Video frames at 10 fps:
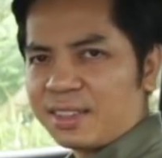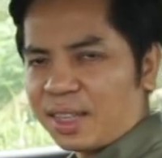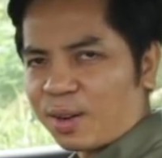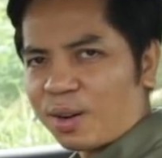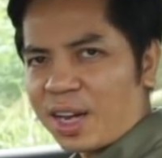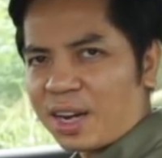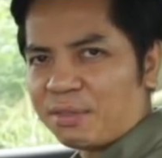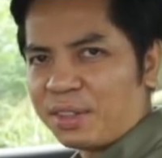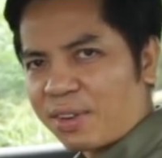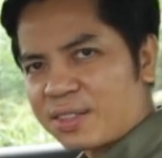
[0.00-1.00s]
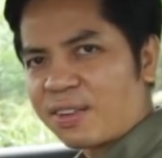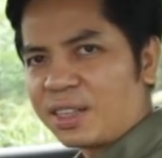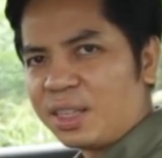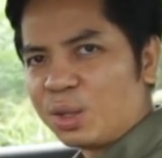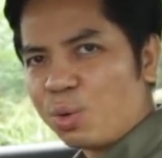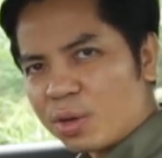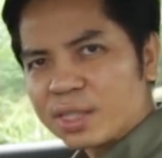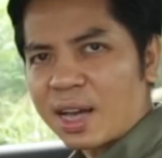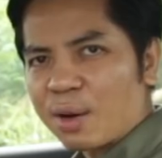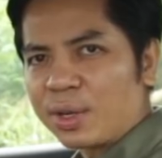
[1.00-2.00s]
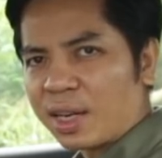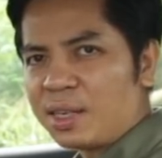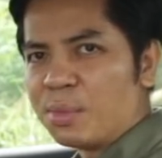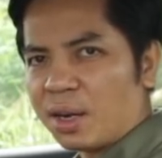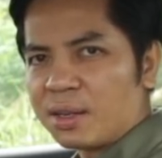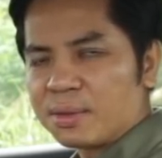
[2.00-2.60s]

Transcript: thì có lẽ là VinFast Fadil thua xa Hyundai i mười.